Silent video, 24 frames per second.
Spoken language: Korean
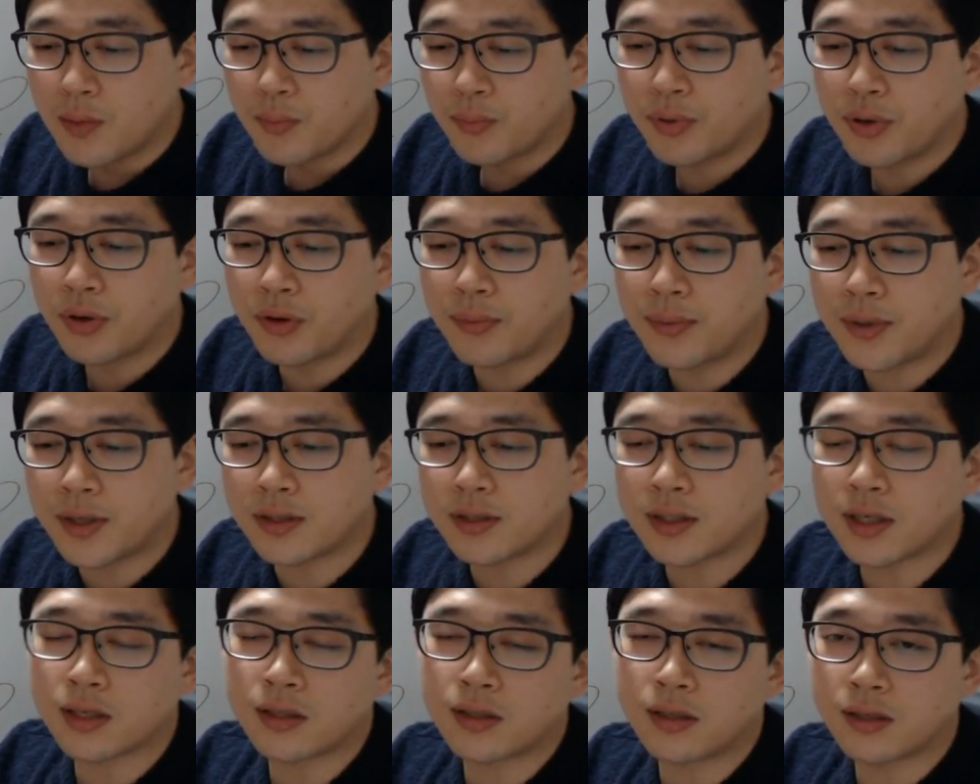표면
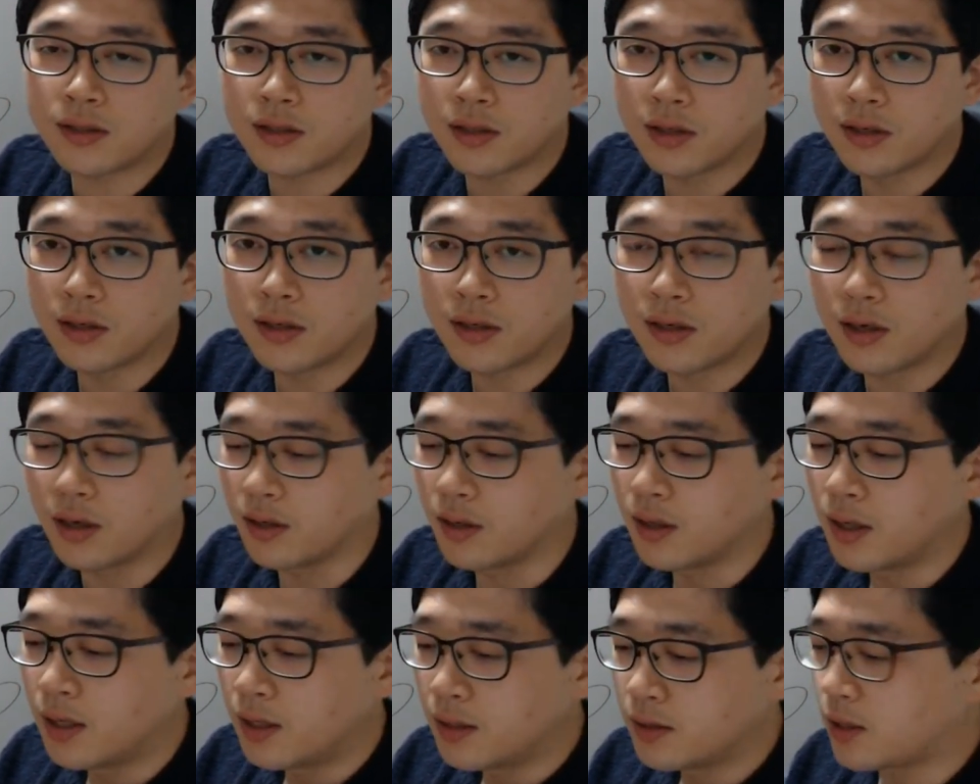장력이 적을 것.
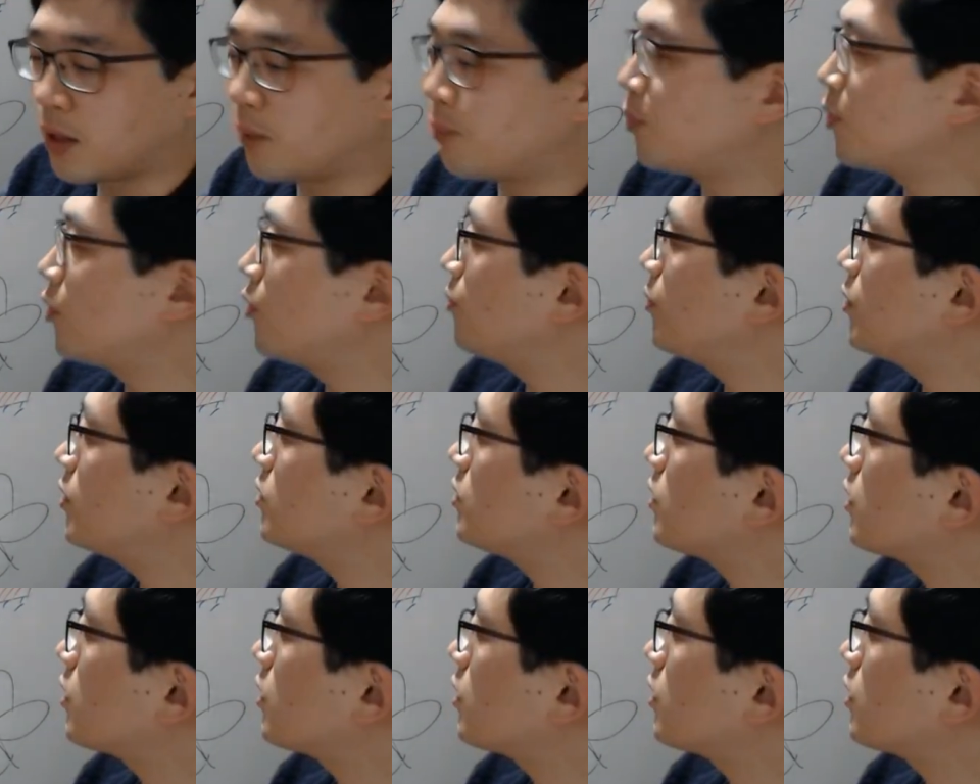자, 표면